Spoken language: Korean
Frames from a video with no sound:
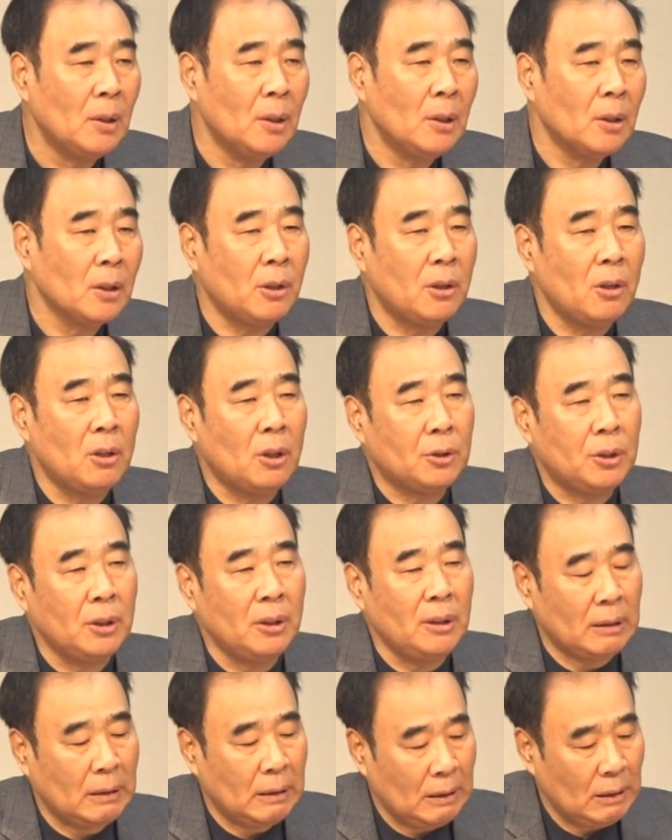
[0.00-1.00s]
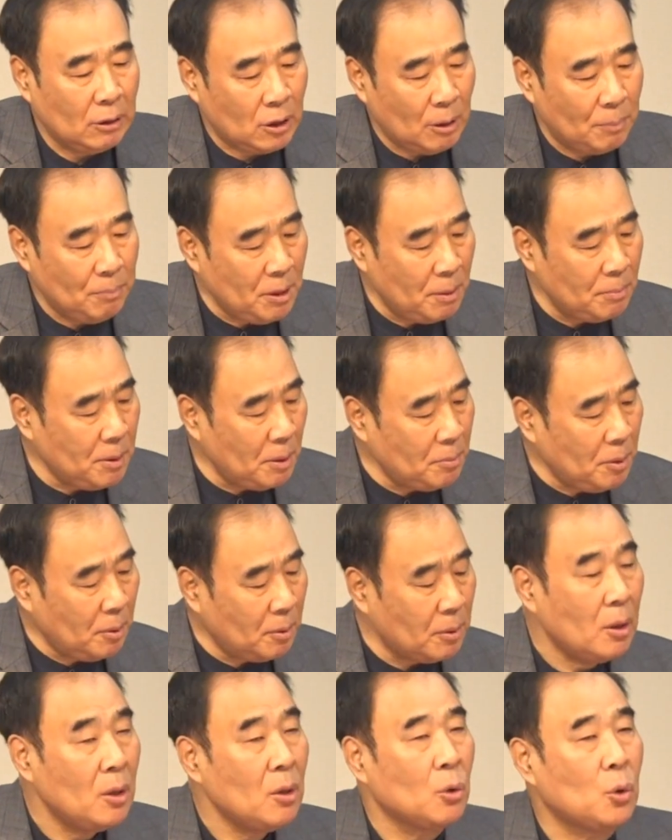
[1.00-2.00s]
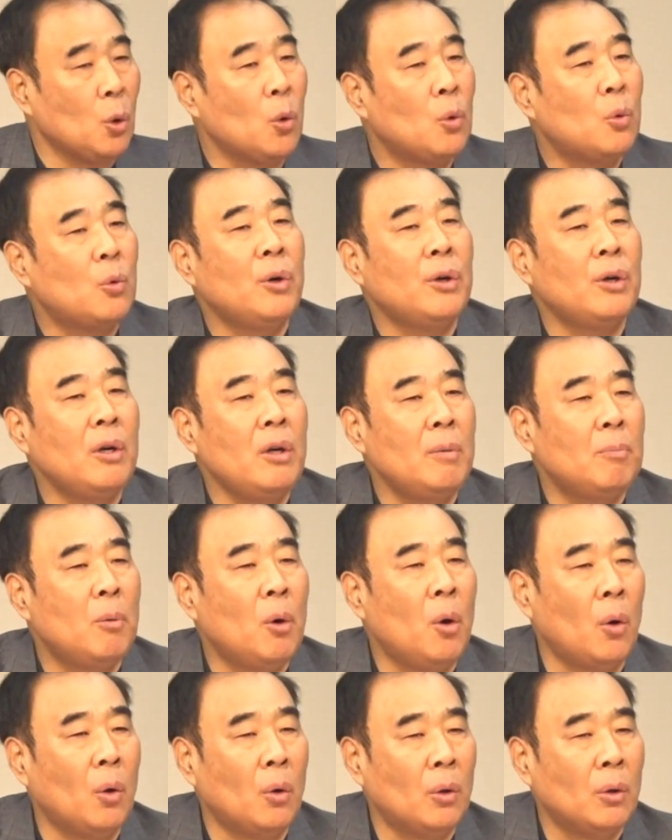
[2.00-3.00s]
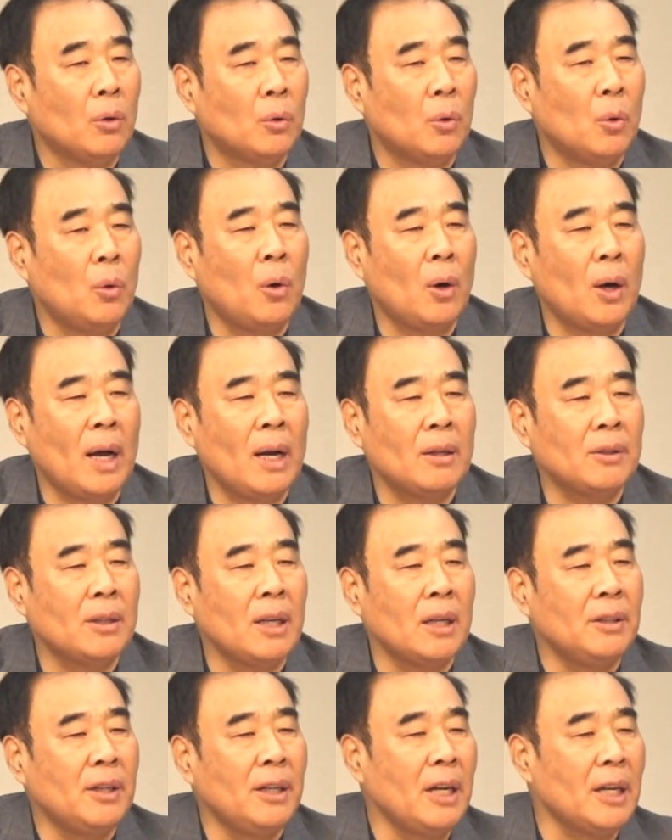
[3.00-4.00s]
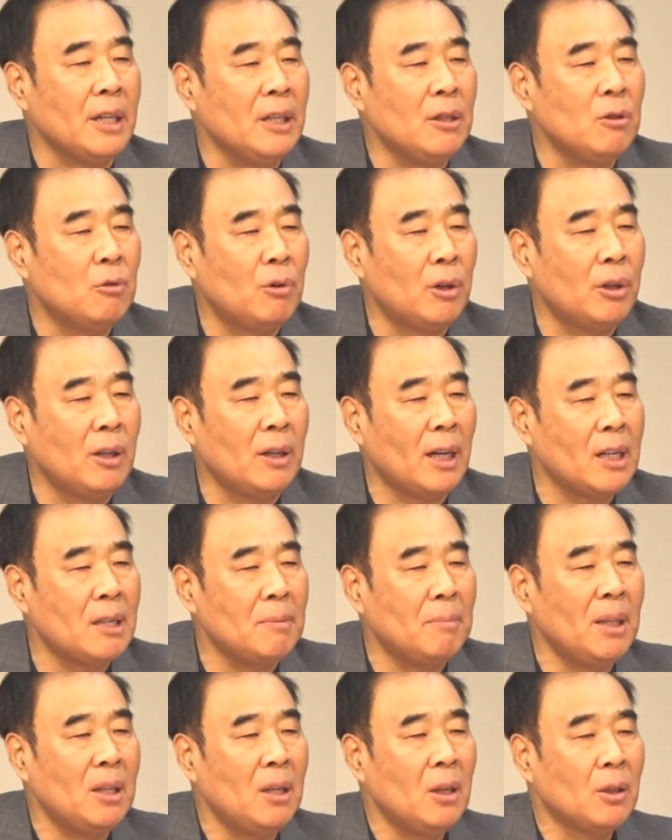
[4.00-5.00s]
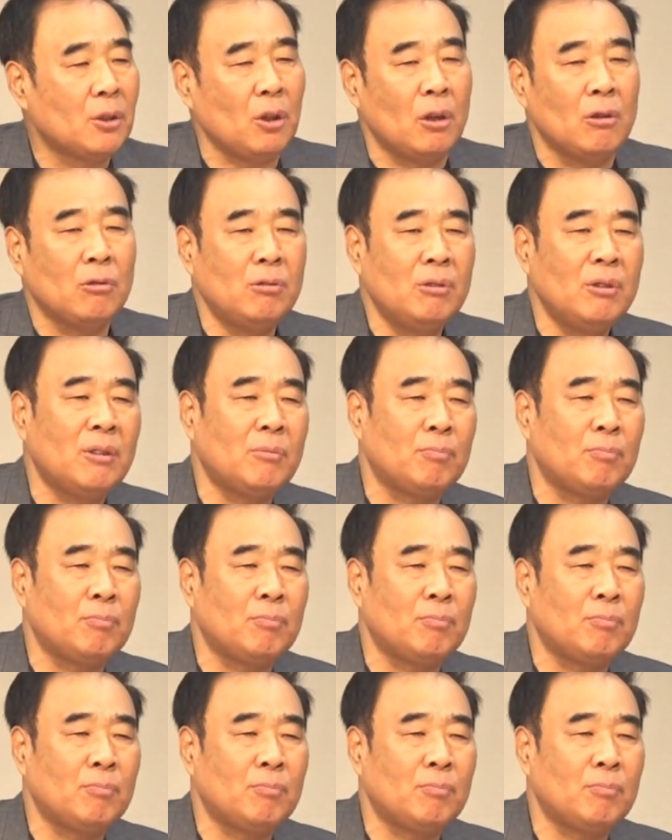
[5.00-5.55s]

그런 것들은 점점 점점 교권을 뭐 또 학생들의 인권을 하지만 결국은